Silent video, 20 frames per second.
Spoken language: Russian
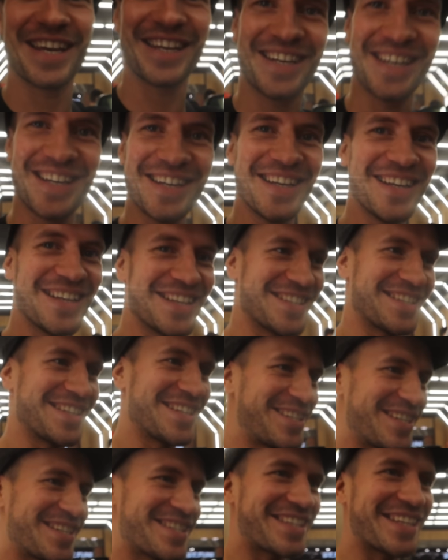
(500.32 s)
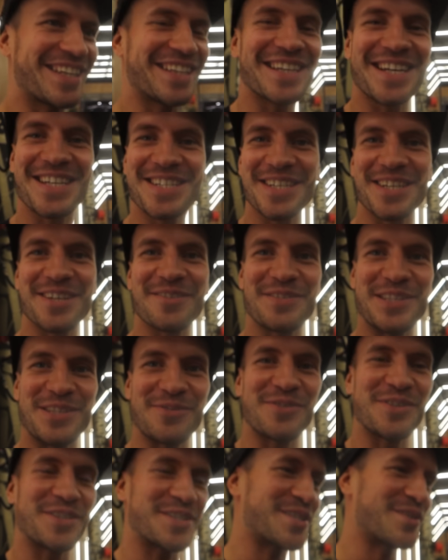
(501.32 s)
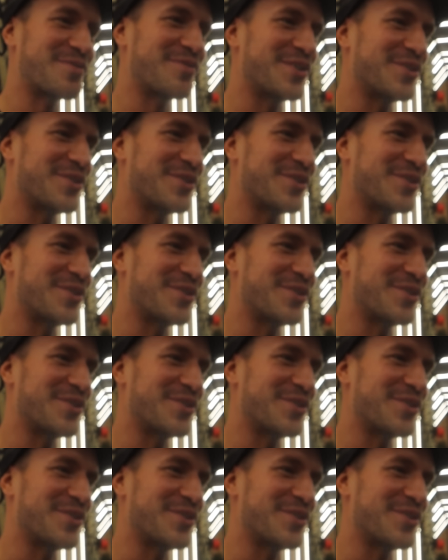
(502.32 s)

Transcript: лайк за чистые тачки в сегодняшнем